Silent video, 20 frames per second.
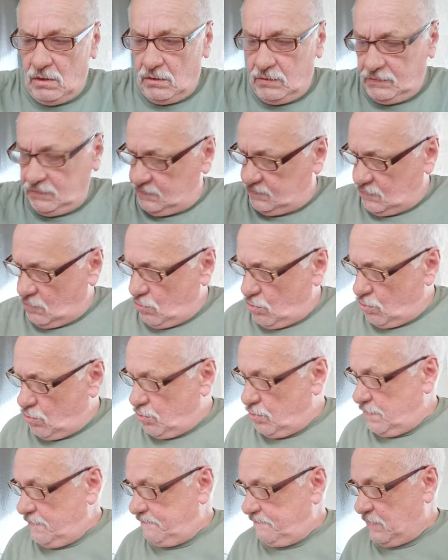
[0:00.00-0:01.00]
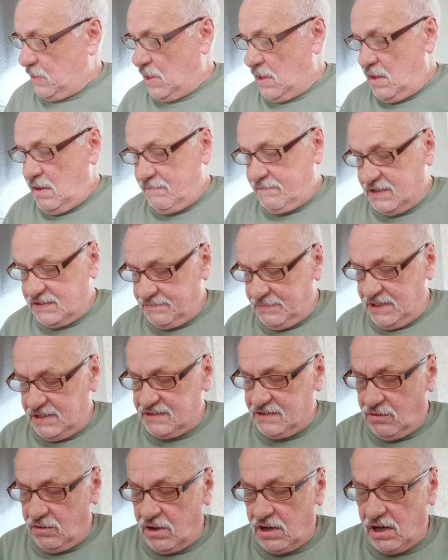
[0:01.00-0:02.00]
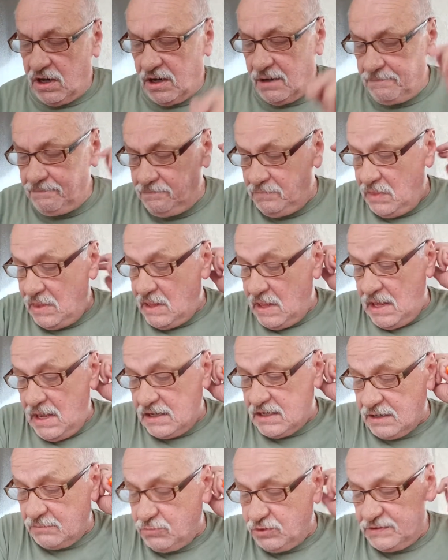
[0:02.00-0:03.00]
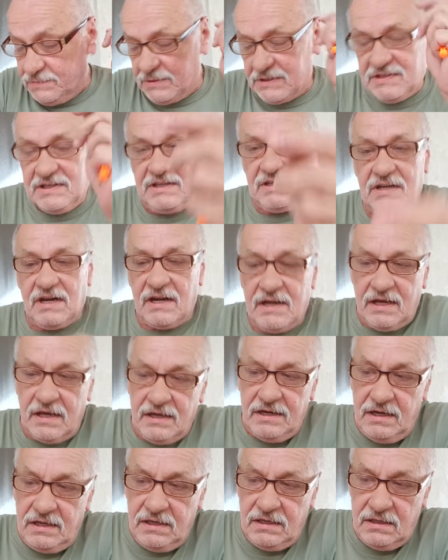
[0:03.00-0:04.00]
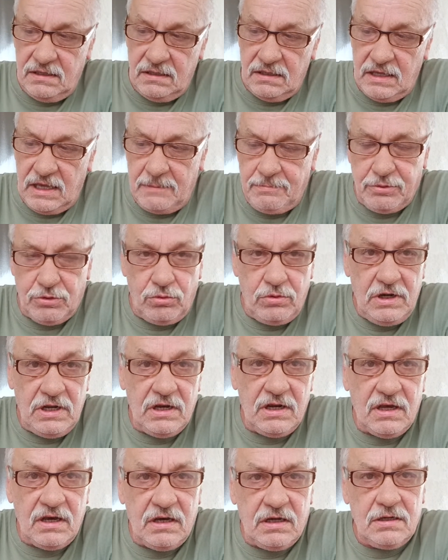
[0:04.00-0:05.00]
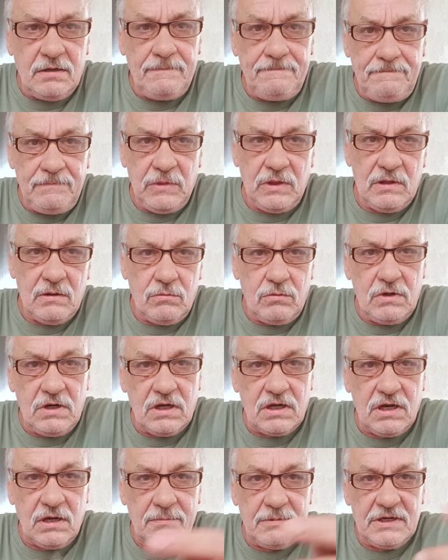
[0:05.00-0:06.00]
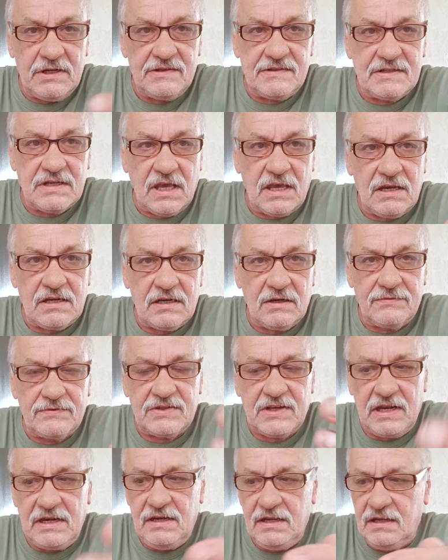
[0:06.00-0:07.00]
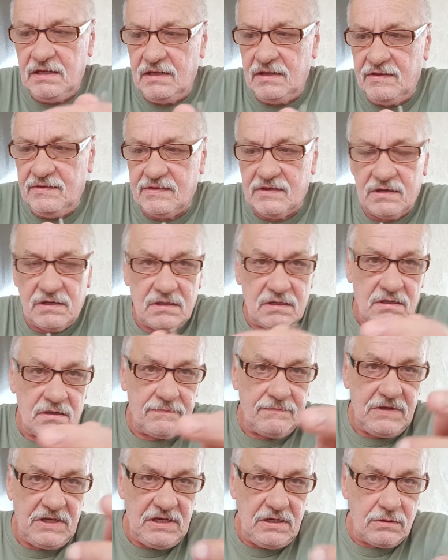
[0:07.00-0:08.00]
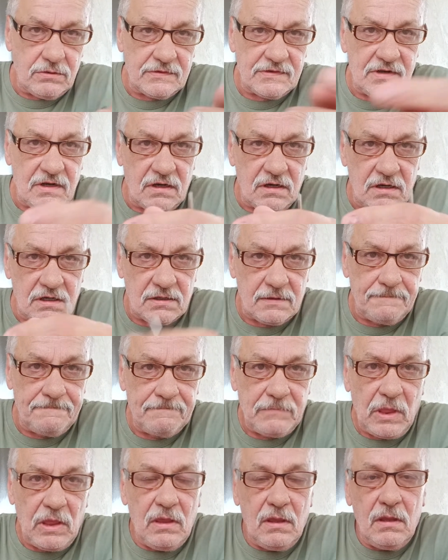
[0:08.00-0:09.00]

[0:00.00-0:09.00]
So, was wir jetzt noch haben, da muss man sich dann eine App runterladen und dann kann man das direkt aufs Handy, diese Videos laden